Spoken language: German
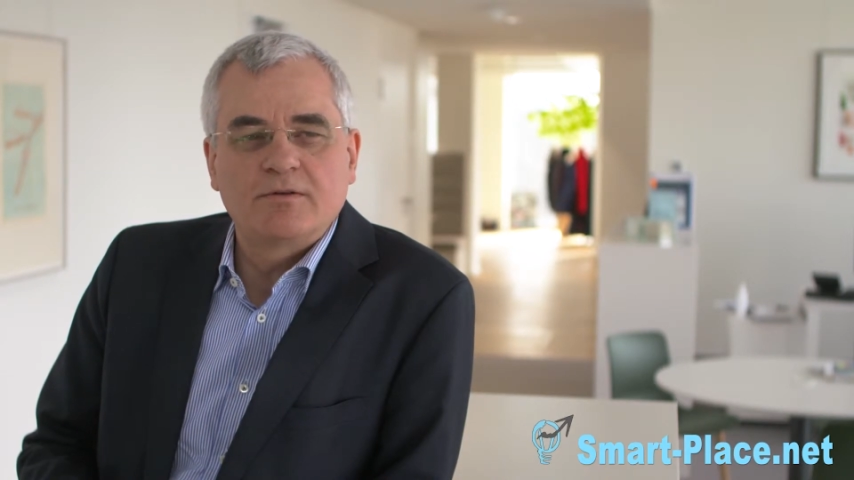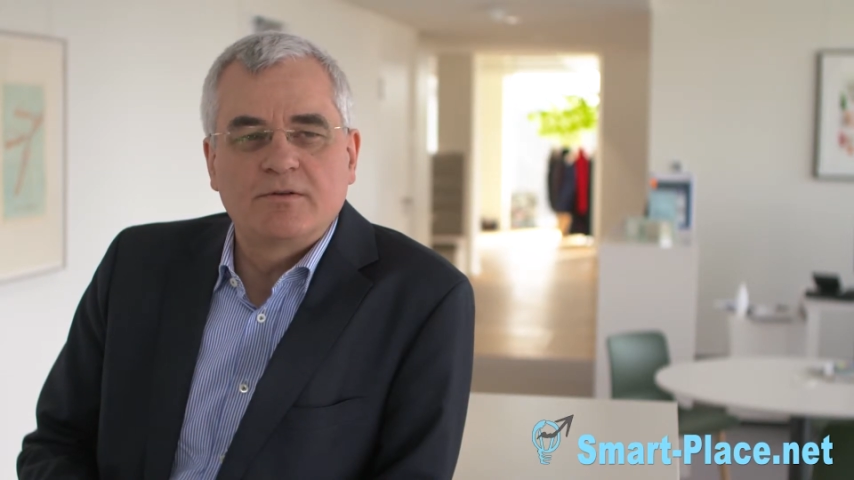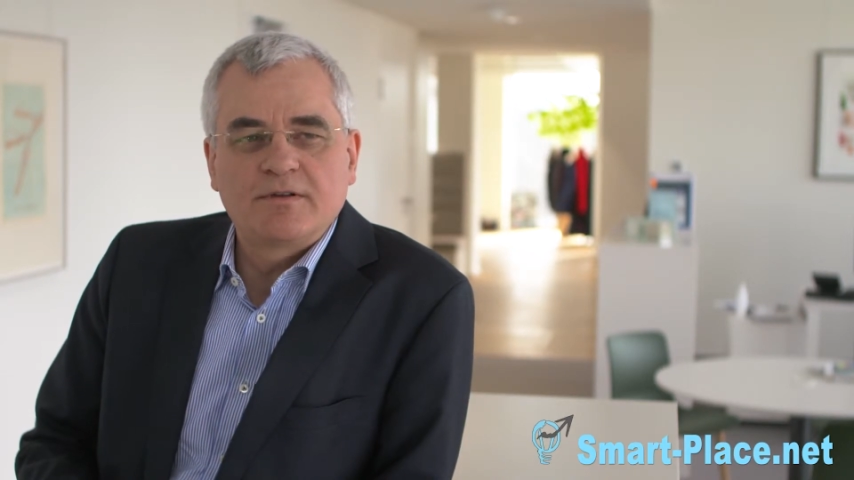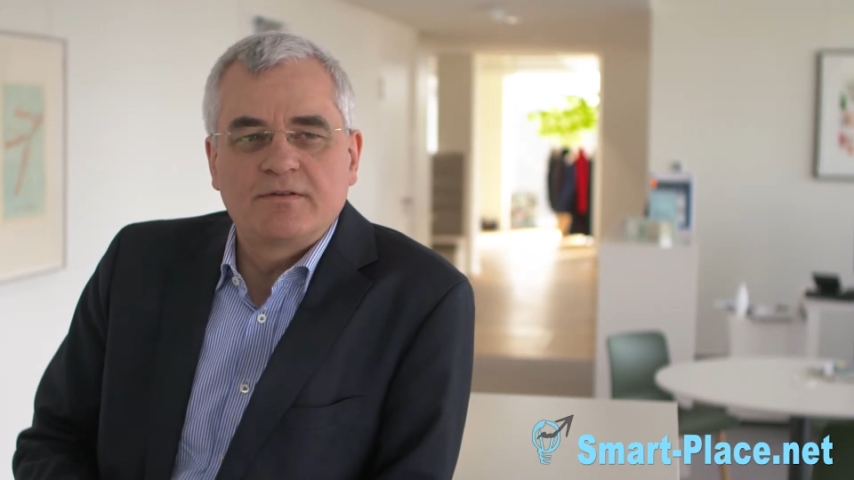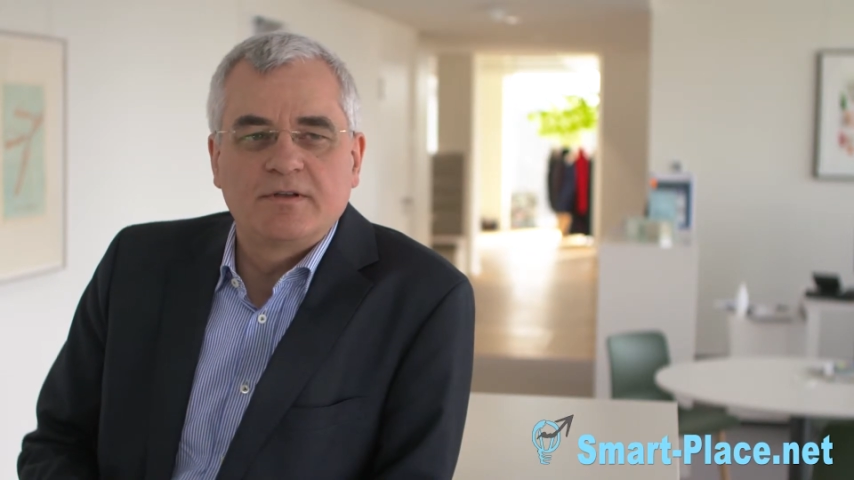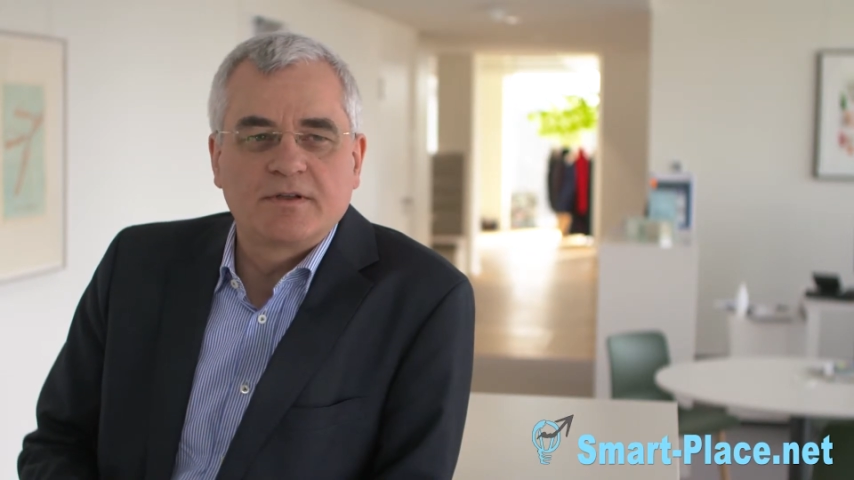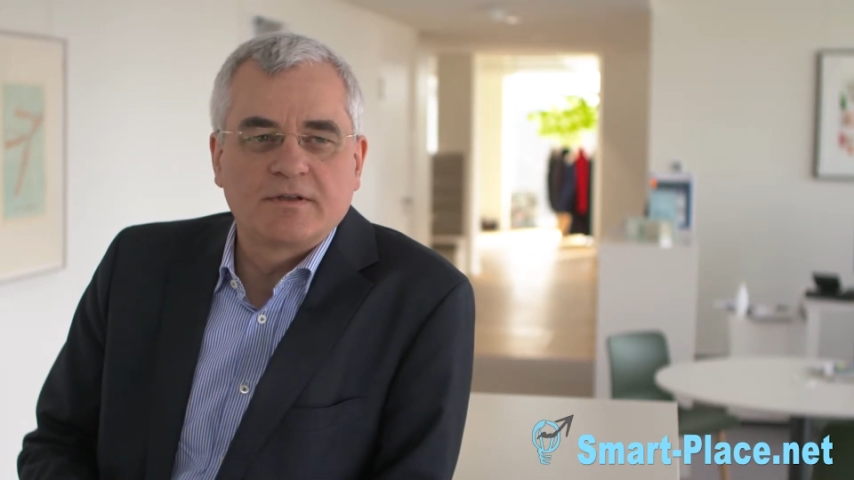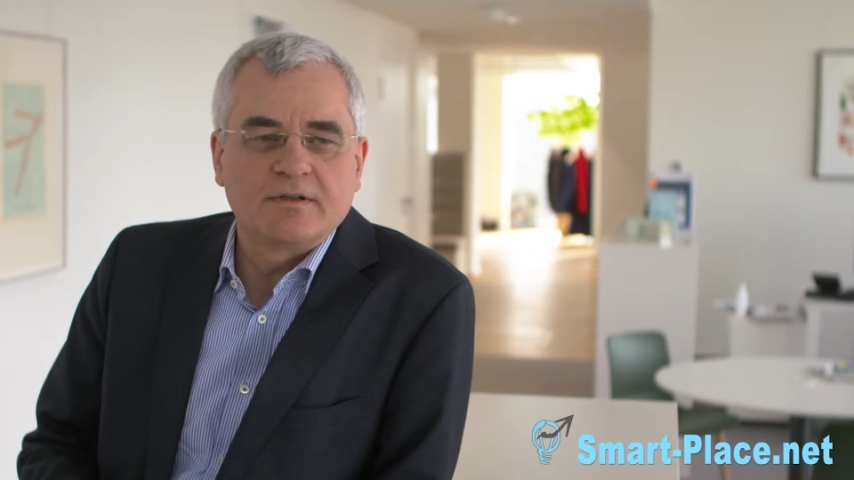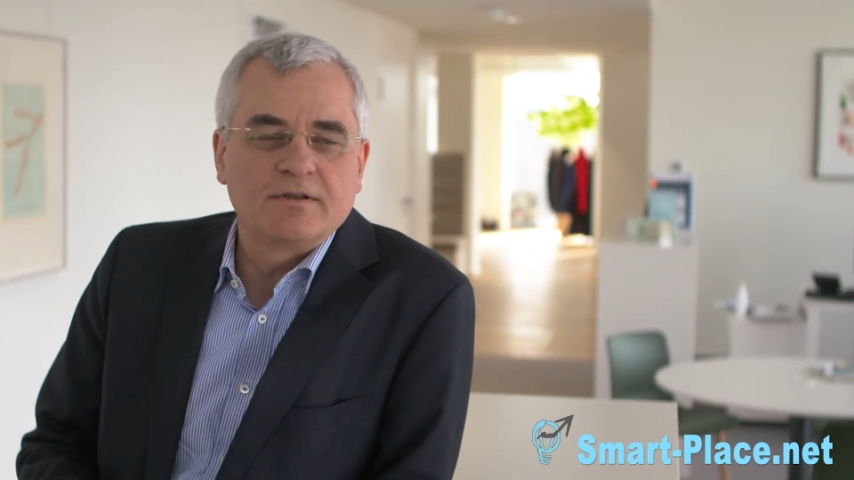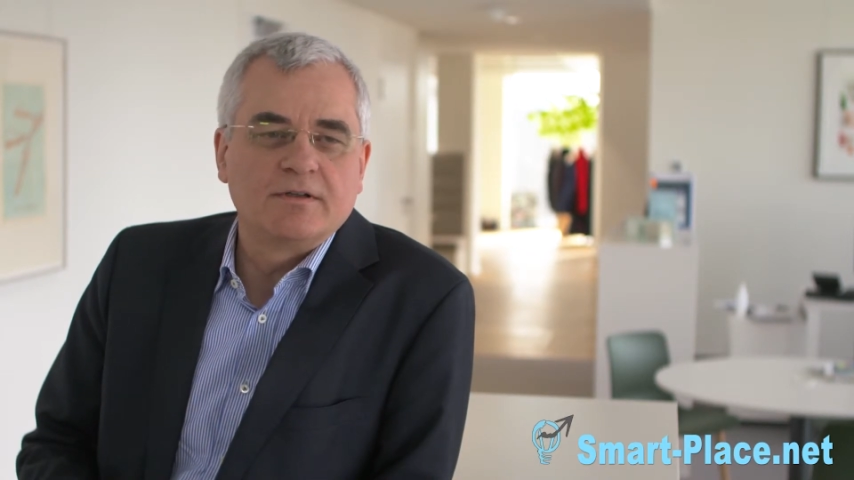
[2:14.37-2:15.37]
Logistik
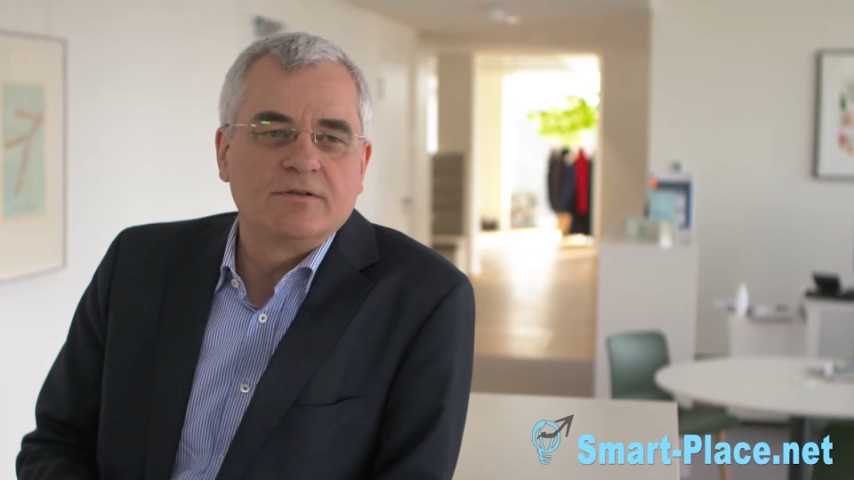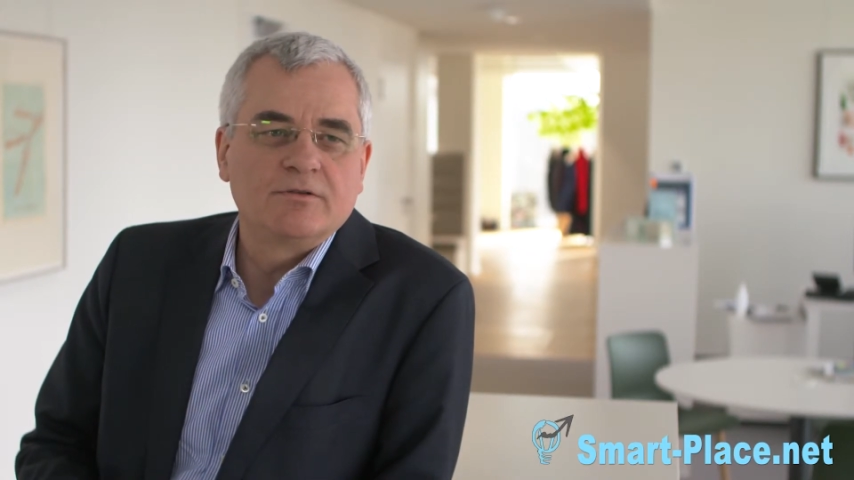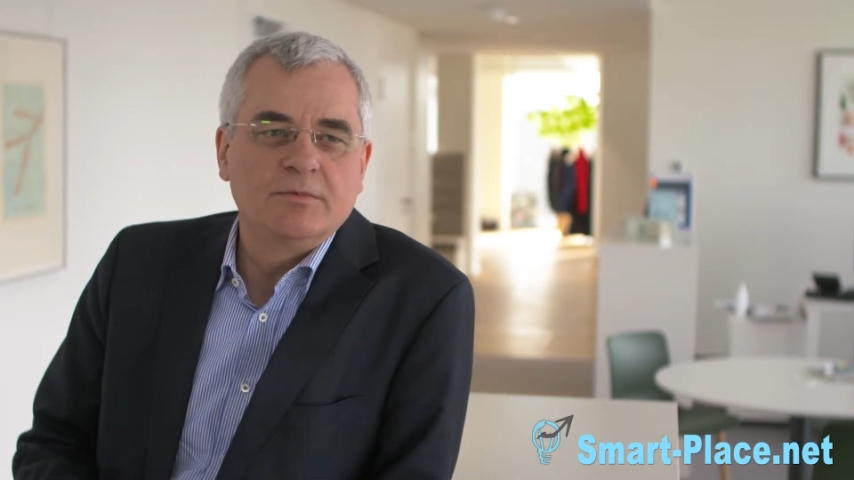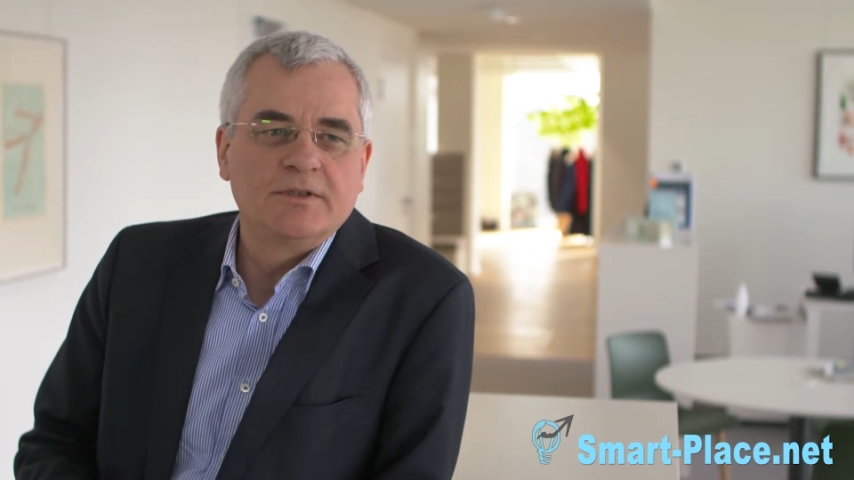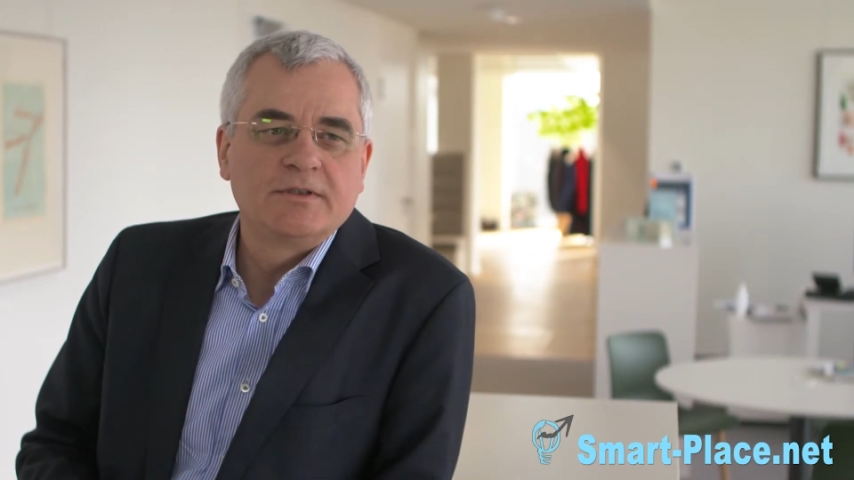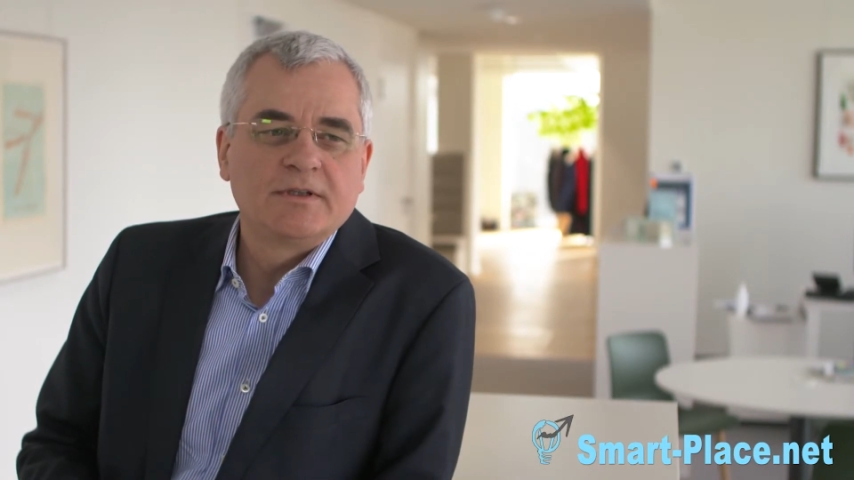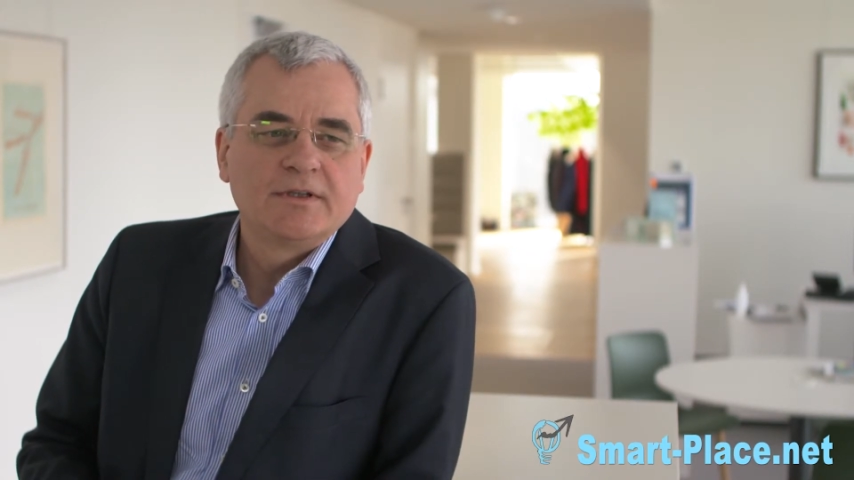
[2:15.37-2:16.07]
äh, tummeln,